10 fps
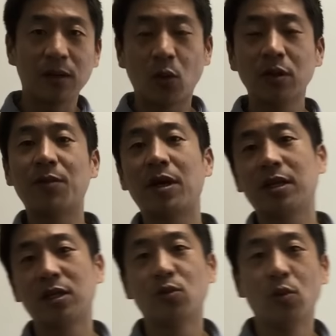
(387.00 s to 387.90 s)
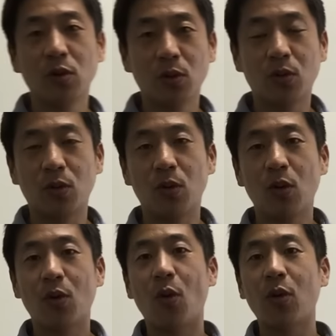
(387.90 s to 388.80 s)
동남아에 대신
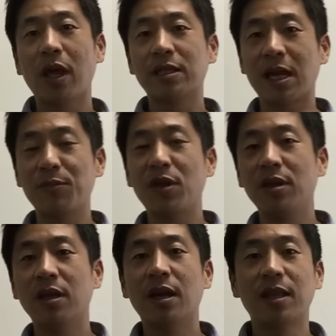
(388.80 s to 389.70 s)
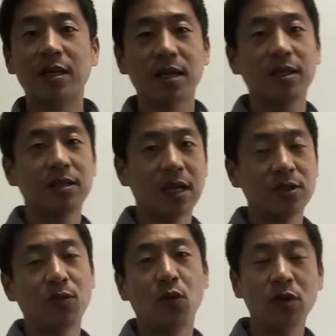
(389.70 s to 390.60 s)
올려놓고 고객이 사면 해당 사이트에
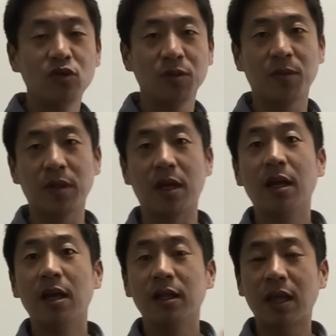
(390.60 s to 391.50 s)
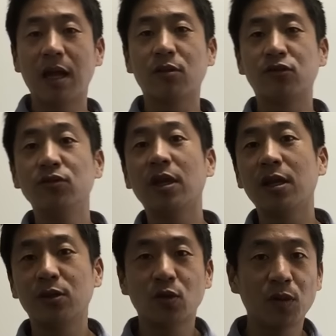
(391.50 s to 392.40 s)
사서 보내주면 됩니다. 단 국내에
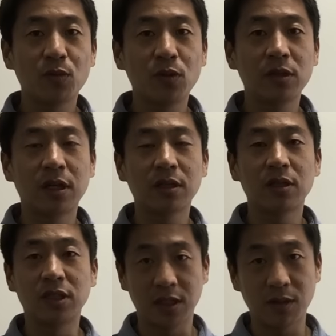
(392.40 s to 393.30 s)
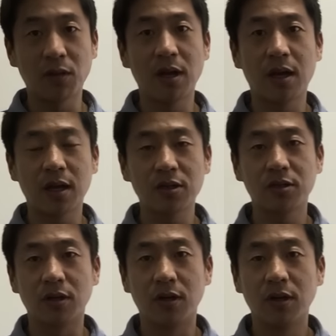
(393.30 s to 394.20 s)
있는 쇼핑몰들한테는 직접 연락을
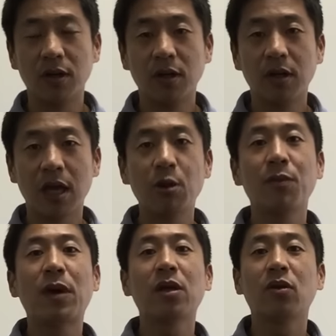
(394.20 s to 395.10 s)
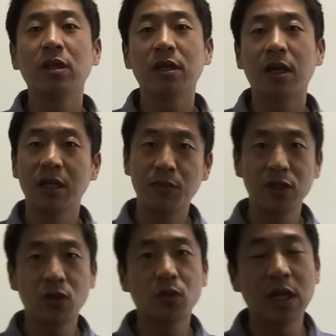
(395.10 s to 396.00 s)
하셔서 해외 팔 거니까 이미
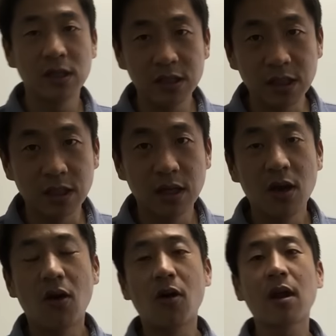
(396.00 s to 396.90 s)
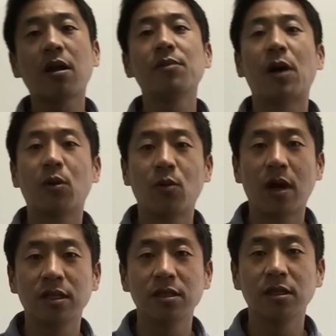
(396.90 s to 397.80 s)
써도 되는지 허락을 받고
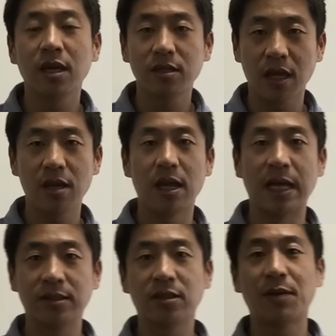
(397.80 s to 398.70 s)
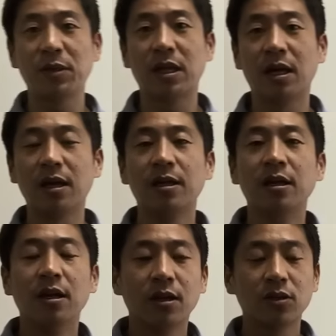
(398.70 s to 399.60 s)
하시는 게 제일 안전합니다.
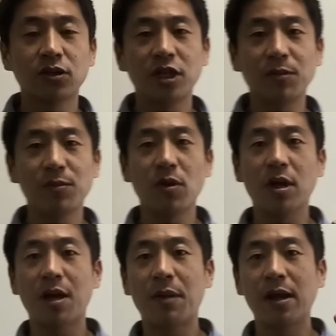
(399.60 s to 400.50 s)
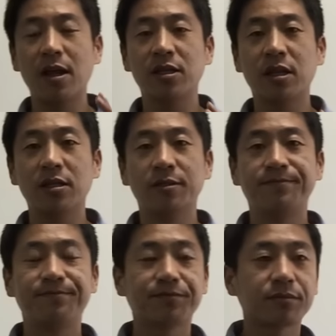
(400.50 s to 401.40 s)
그래서 11번과 말레이시아는